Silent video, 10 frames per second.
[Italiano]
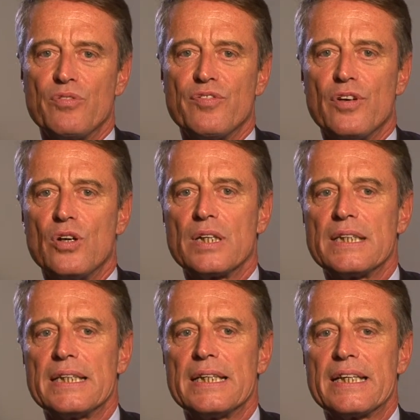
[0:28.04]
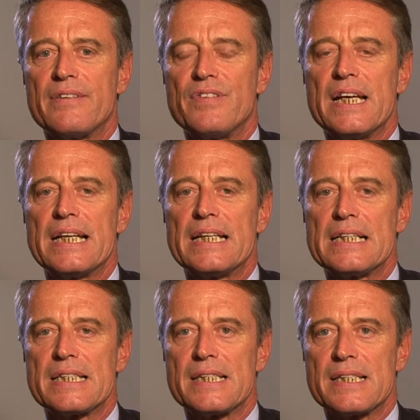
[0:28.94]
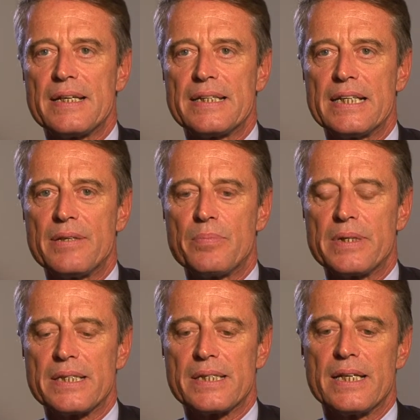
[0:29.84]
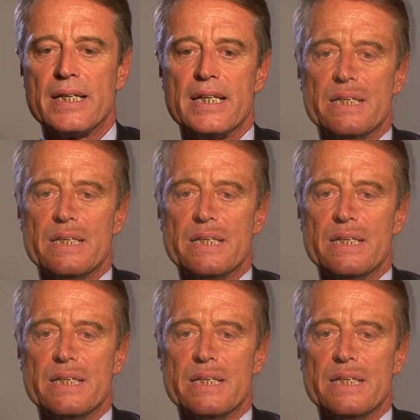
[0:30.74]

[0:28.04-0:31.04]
più forte che viene dal sistema delle imprese.